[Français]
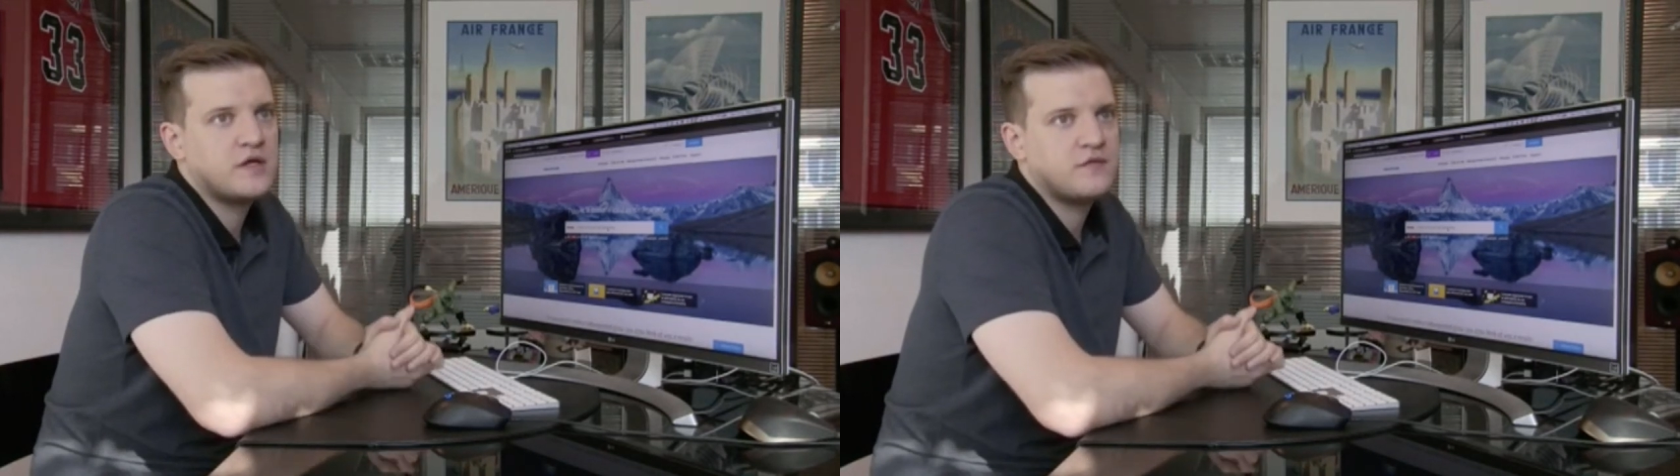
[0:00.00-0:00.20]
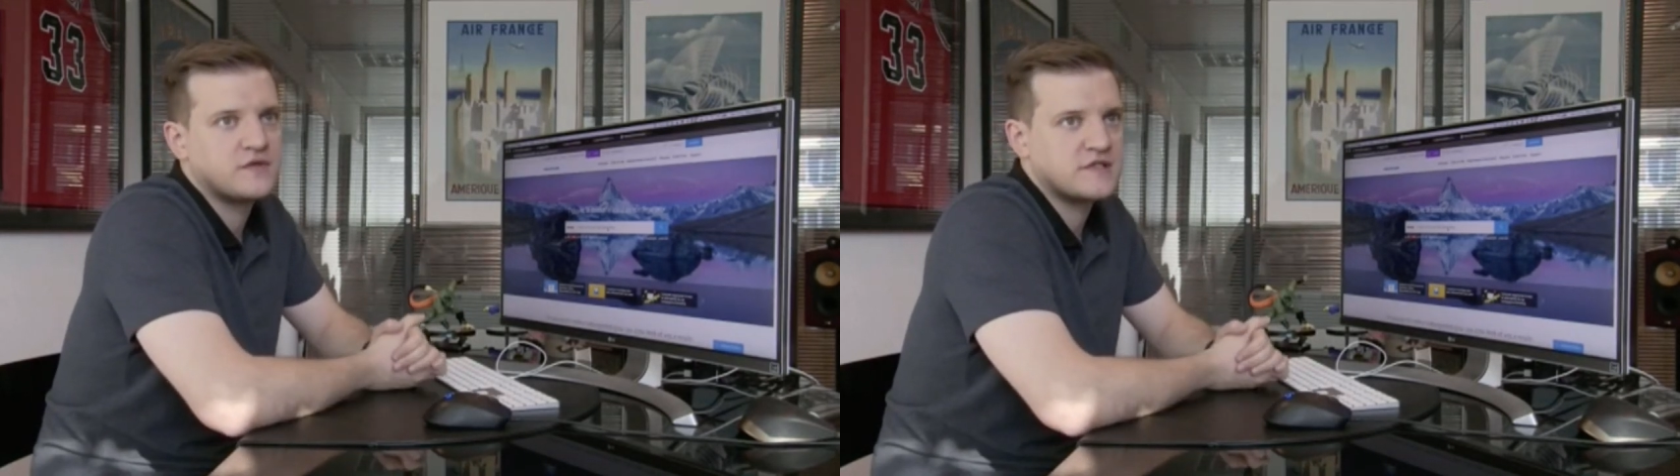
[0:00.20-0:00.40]

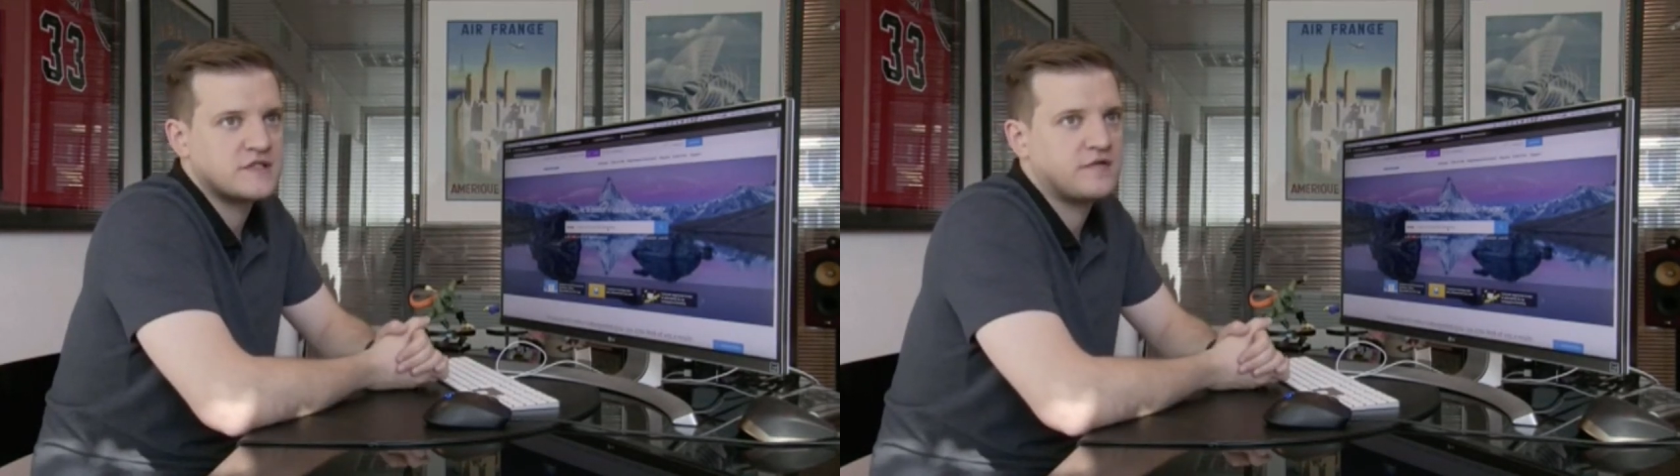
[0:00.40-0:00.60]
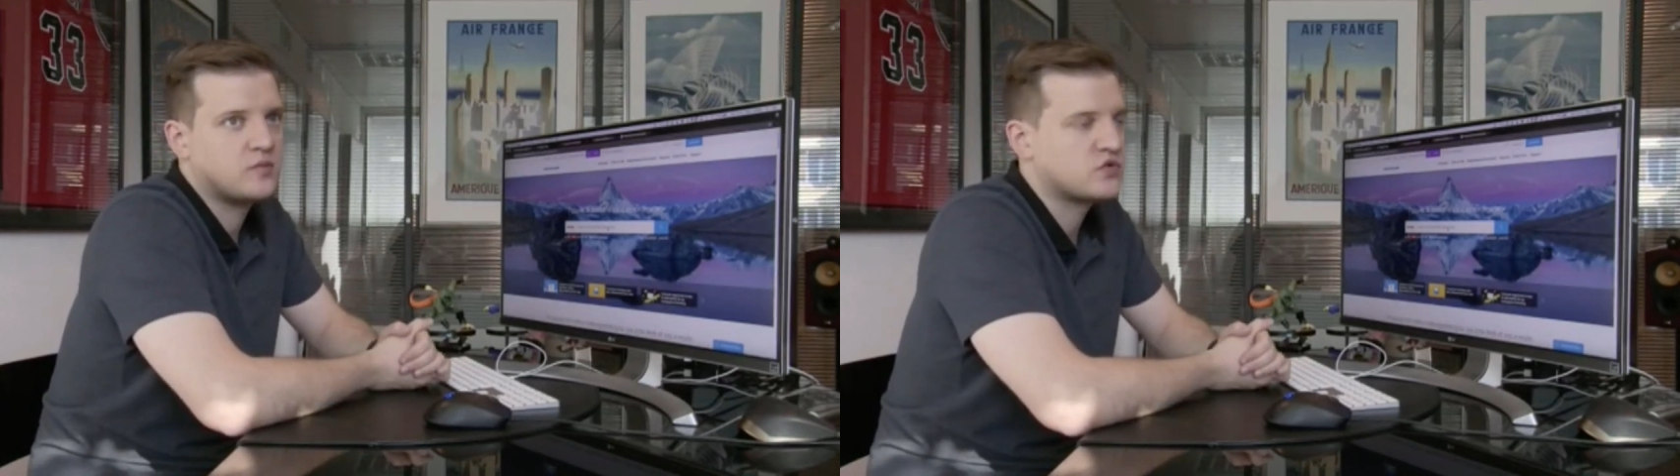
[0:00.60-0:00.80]
Enfin, ça,
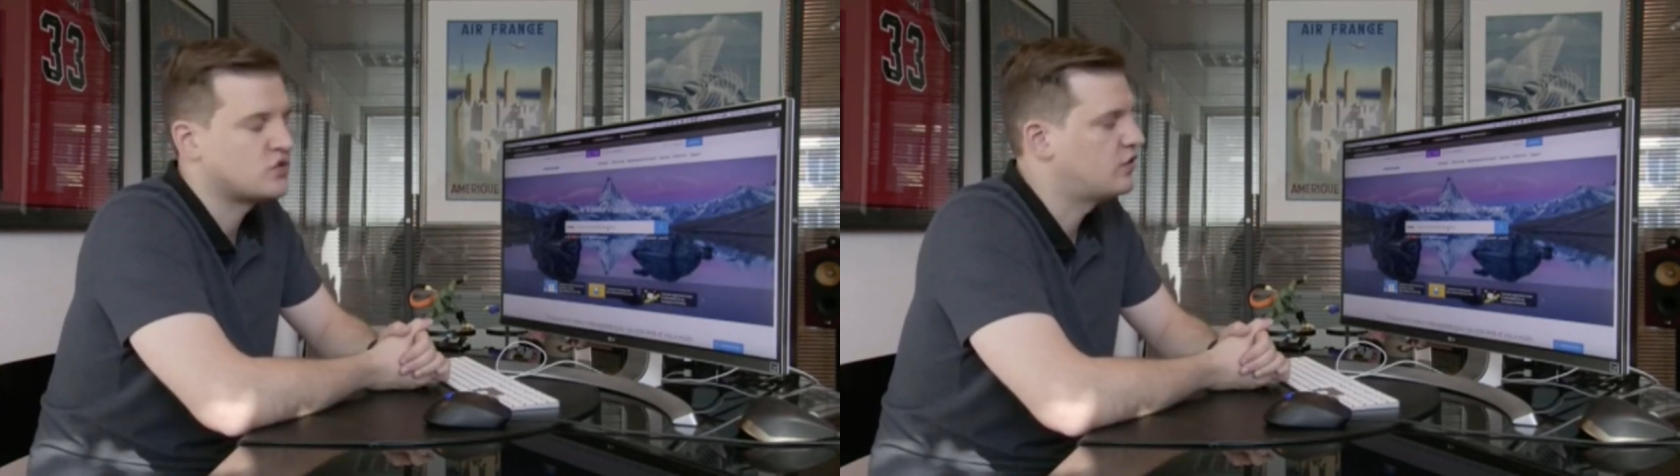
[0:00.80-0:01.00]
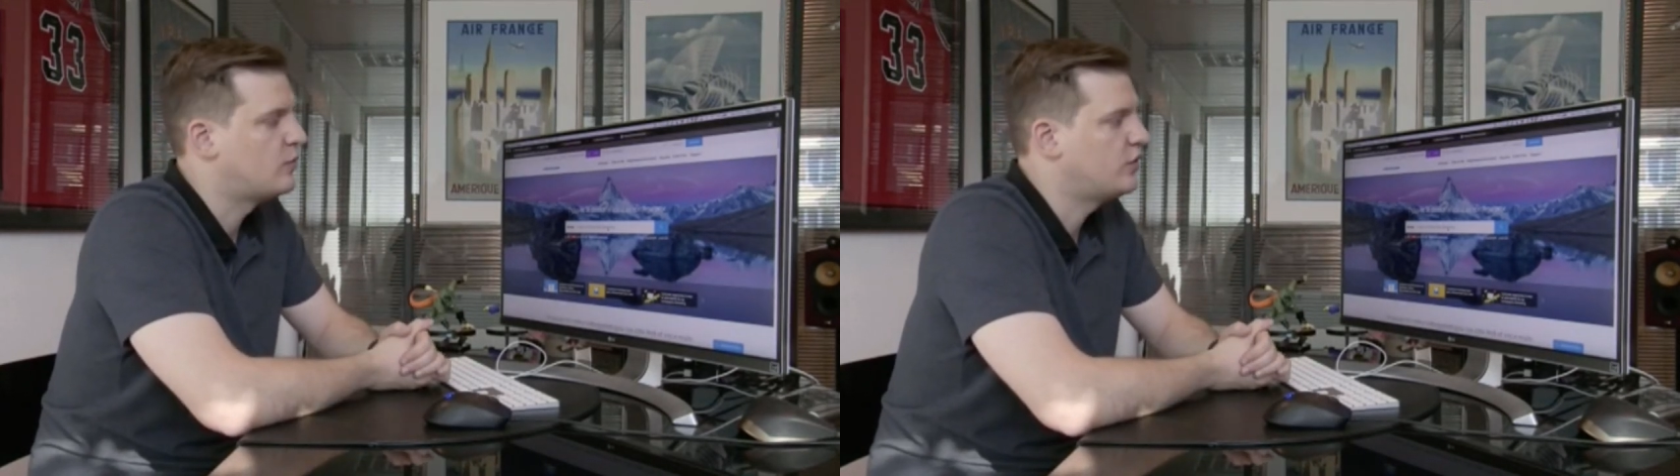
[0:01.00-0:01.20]
c'est vraiment
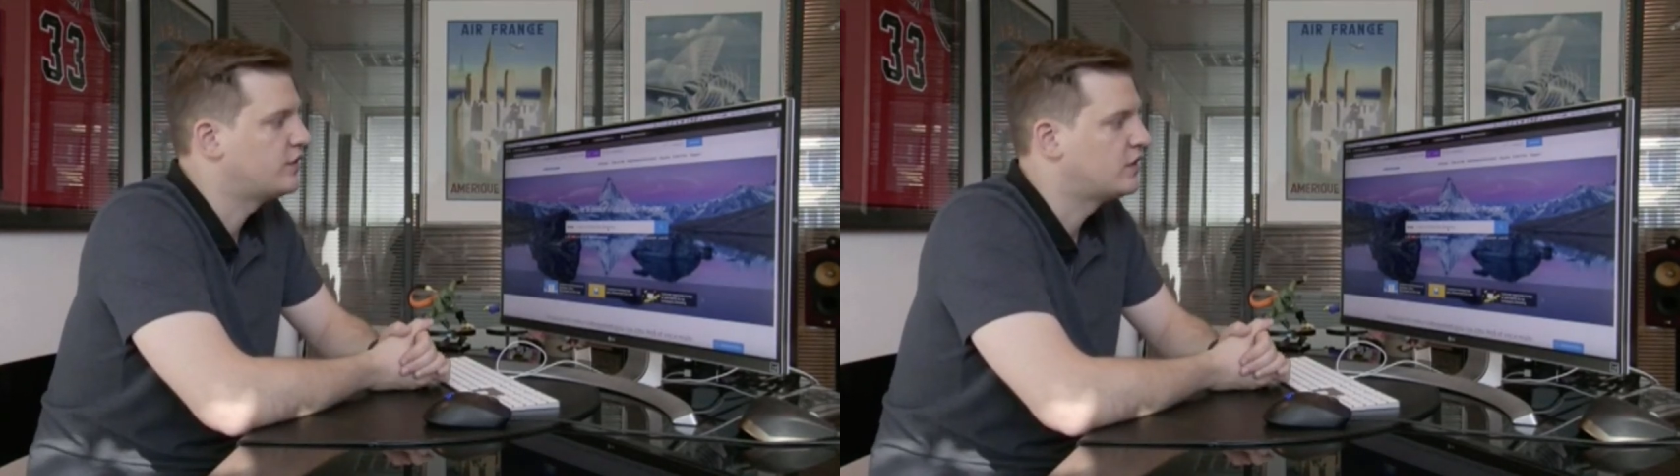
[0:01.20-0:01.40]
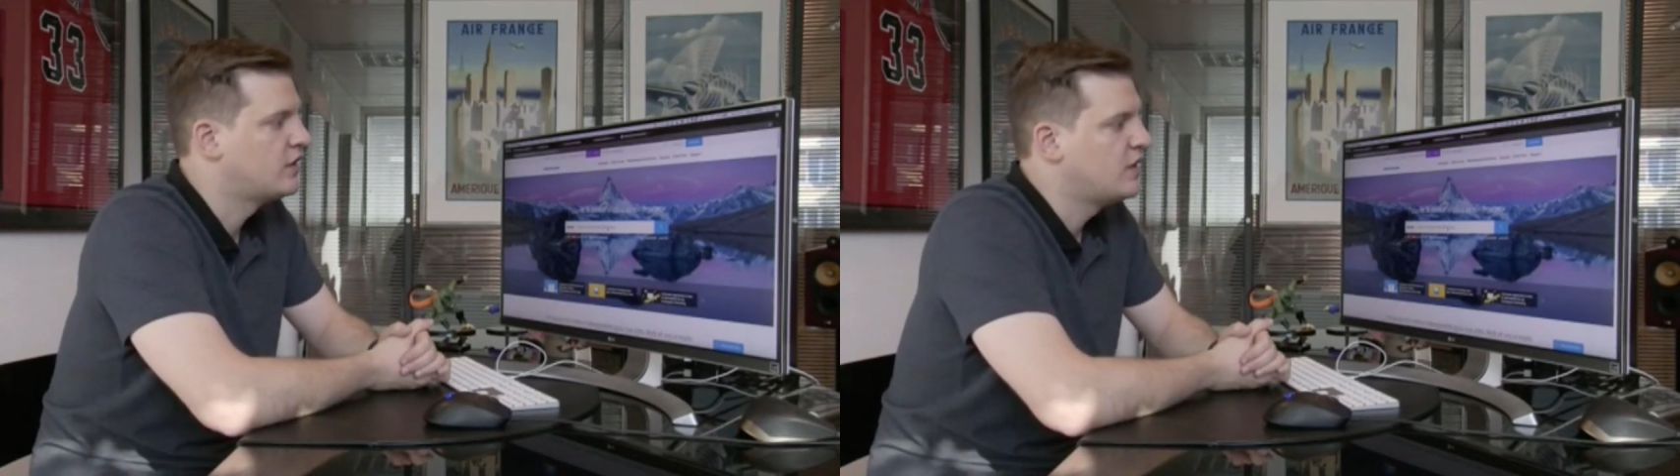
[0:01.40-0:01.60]
sur demande.